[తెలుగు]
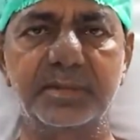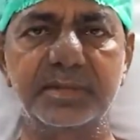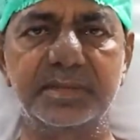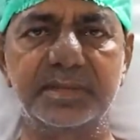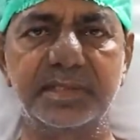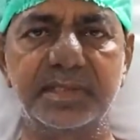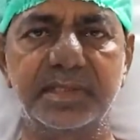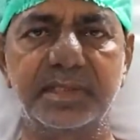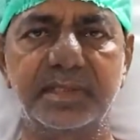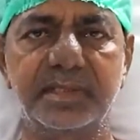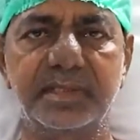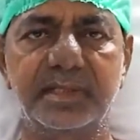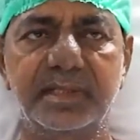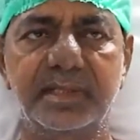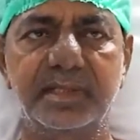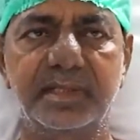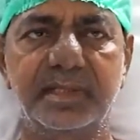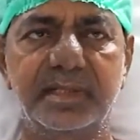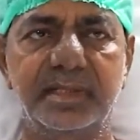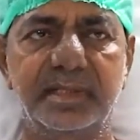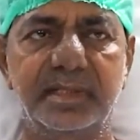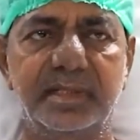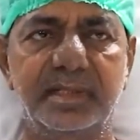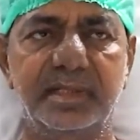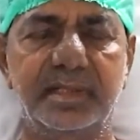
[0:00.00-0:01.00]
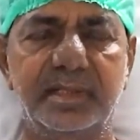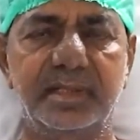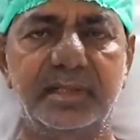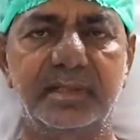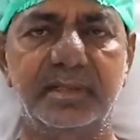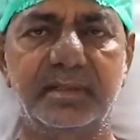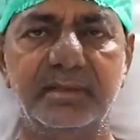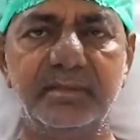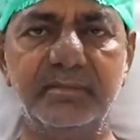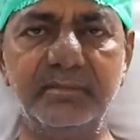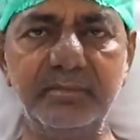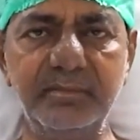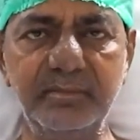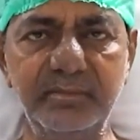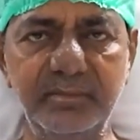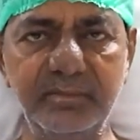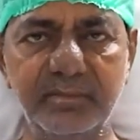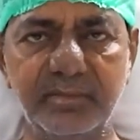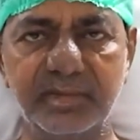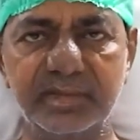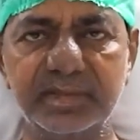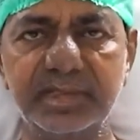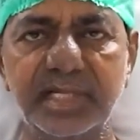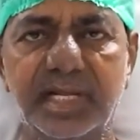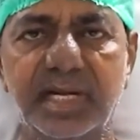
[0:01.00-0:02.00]
నుంచి
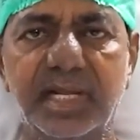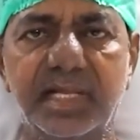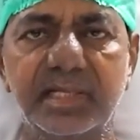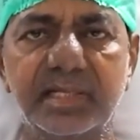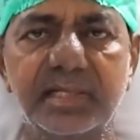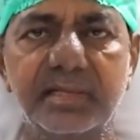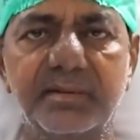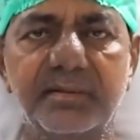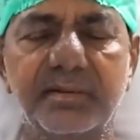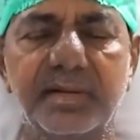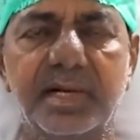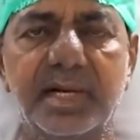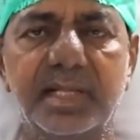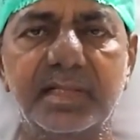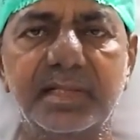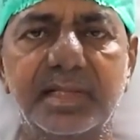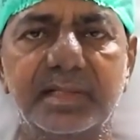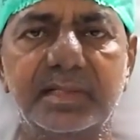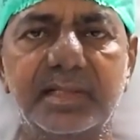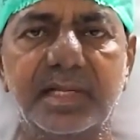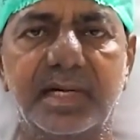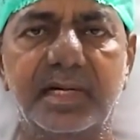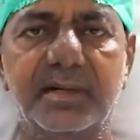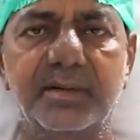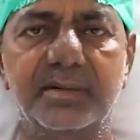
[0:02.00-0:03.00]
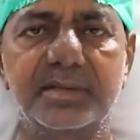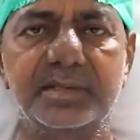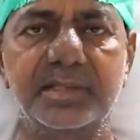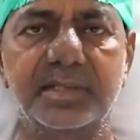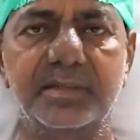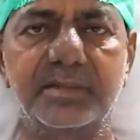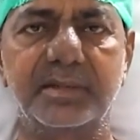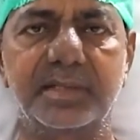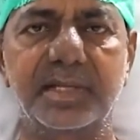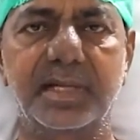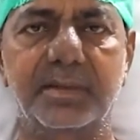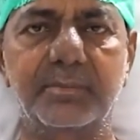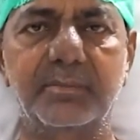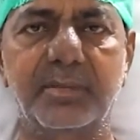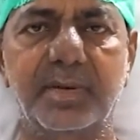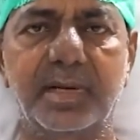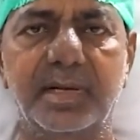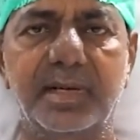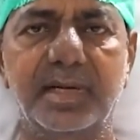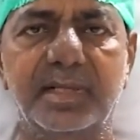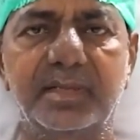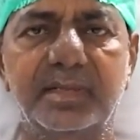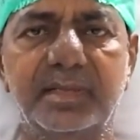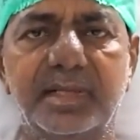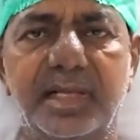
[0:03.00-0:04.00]
వందలాదిగా వేలాదిగా తరలి వచ్చినటువంటి
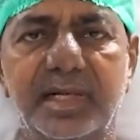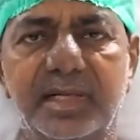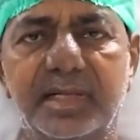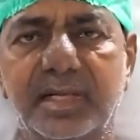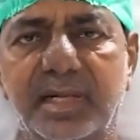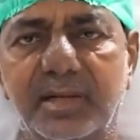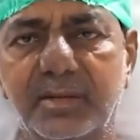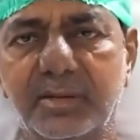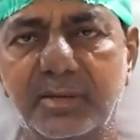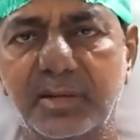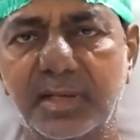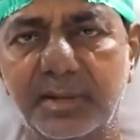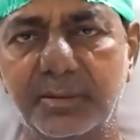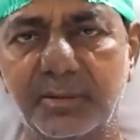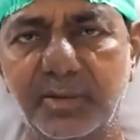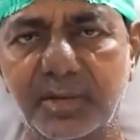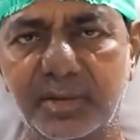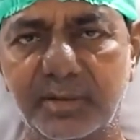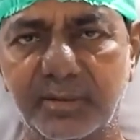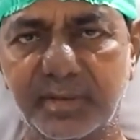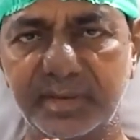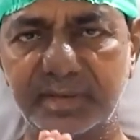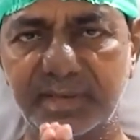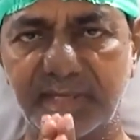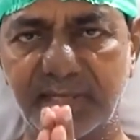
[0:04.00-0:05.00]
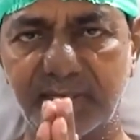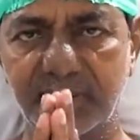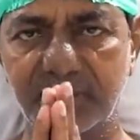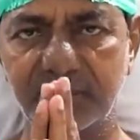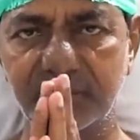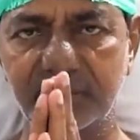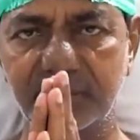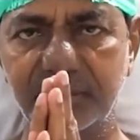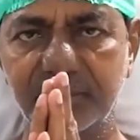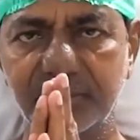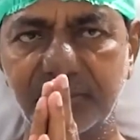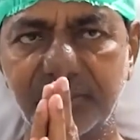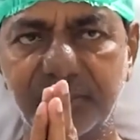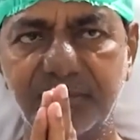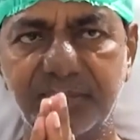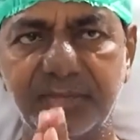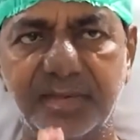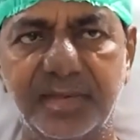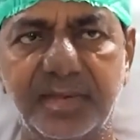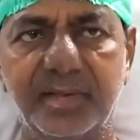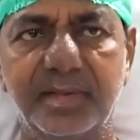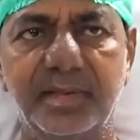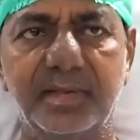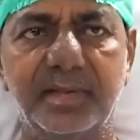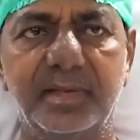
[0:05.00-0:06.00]
అభిమానులందరికీ నా హృదయపూర్వక వందనాలు
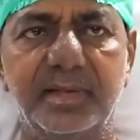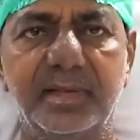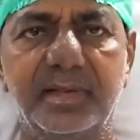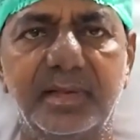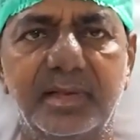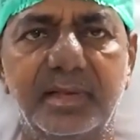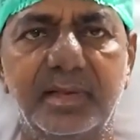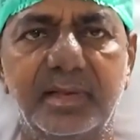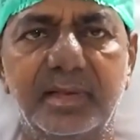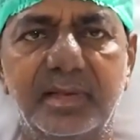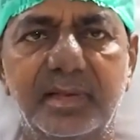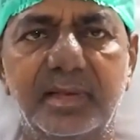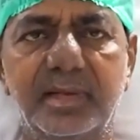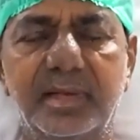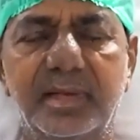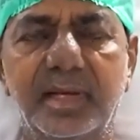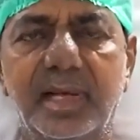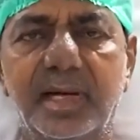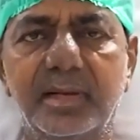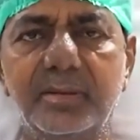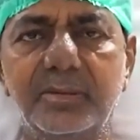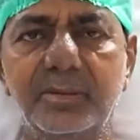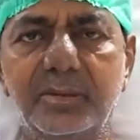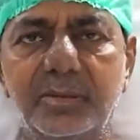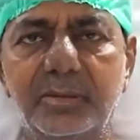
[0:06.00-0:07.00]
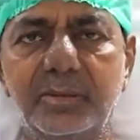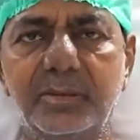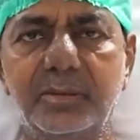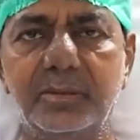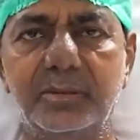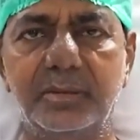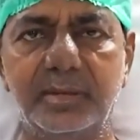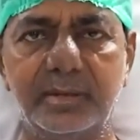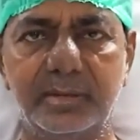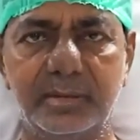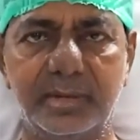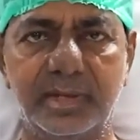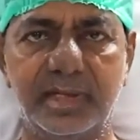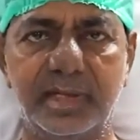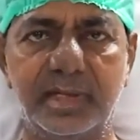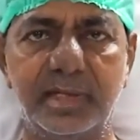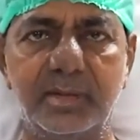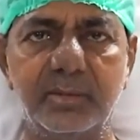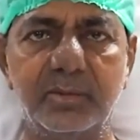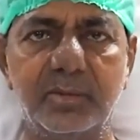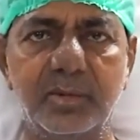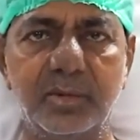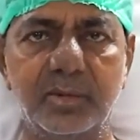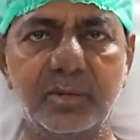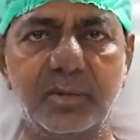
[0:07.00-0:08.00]
నాకు
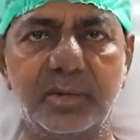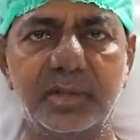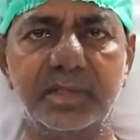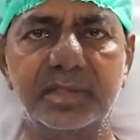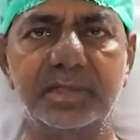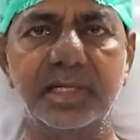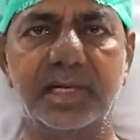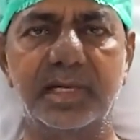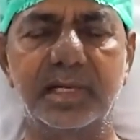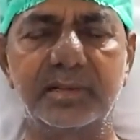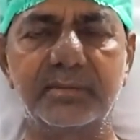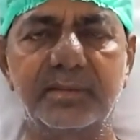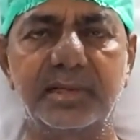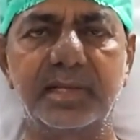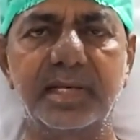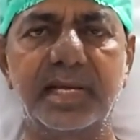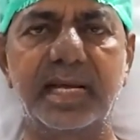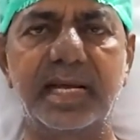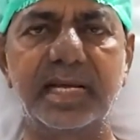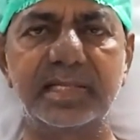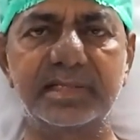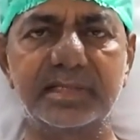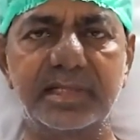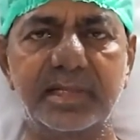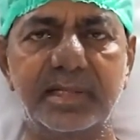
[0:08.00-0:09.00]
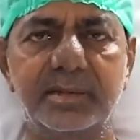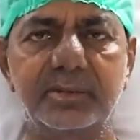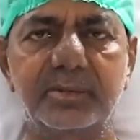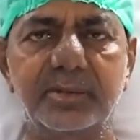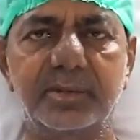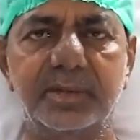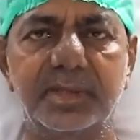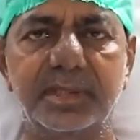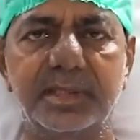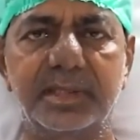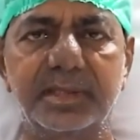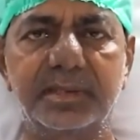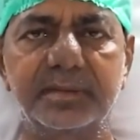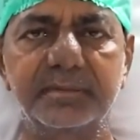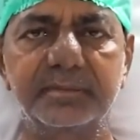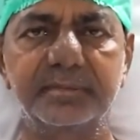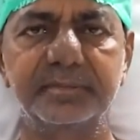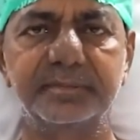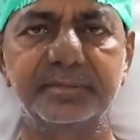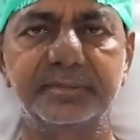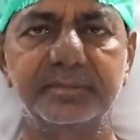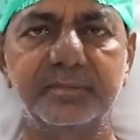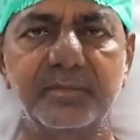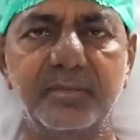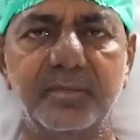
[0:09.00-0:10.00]
అనుకోకుండా జరిగినటువంటి యాక్సిడెంట్తోని
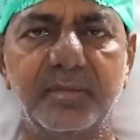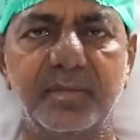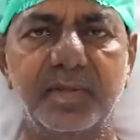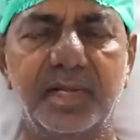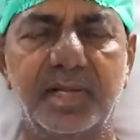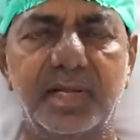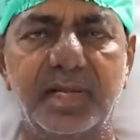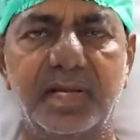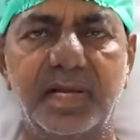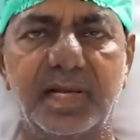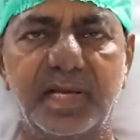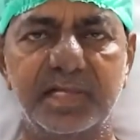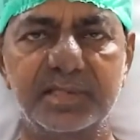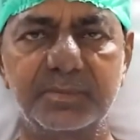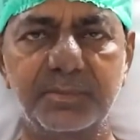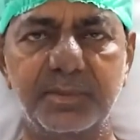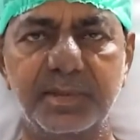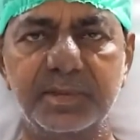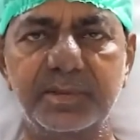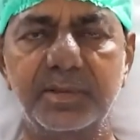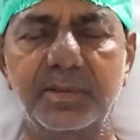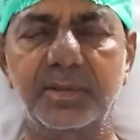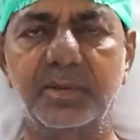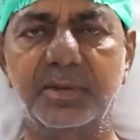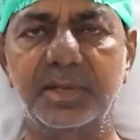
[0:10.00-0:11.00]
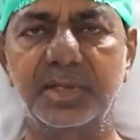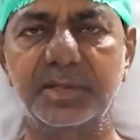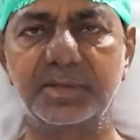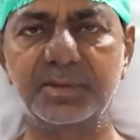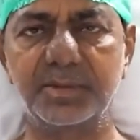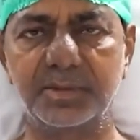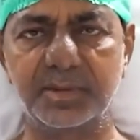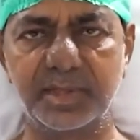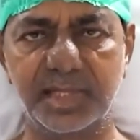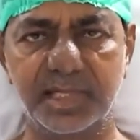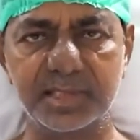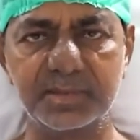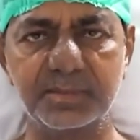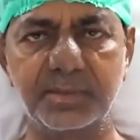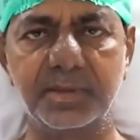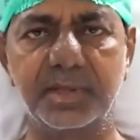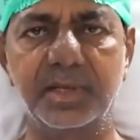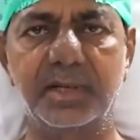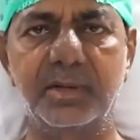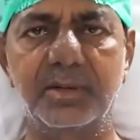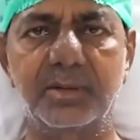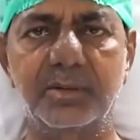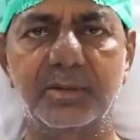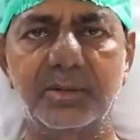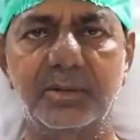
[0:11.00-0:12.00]
ఆసుపత్రిలో యశోద
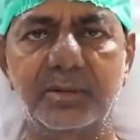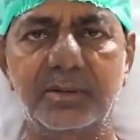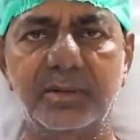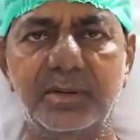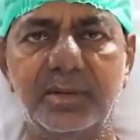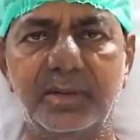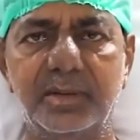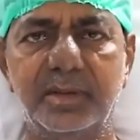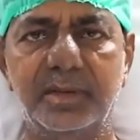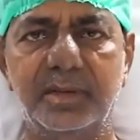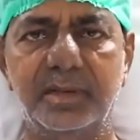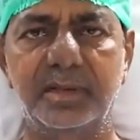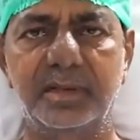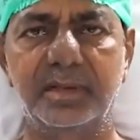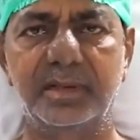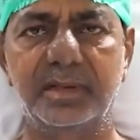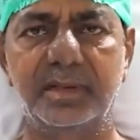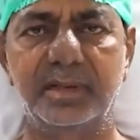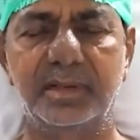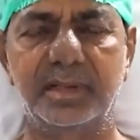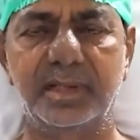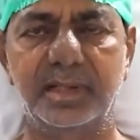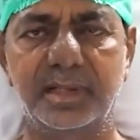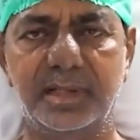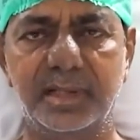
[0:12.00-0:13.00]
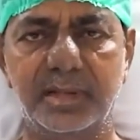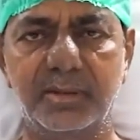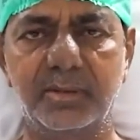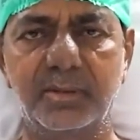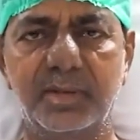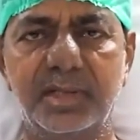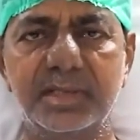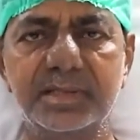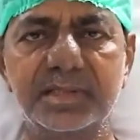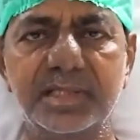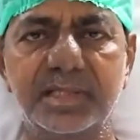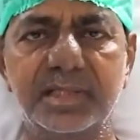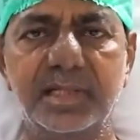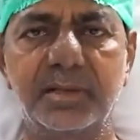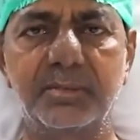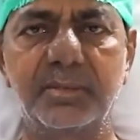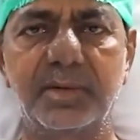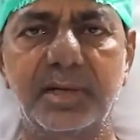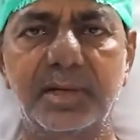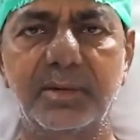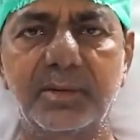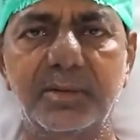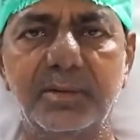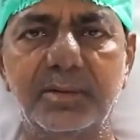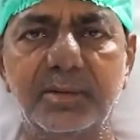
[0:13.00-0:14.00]
హాస్పిటల్లో నేను ఇక్కడ ఉన్న ఈ
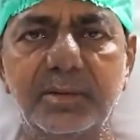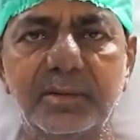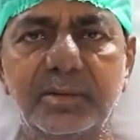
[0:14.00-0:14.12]
సందర్భంలో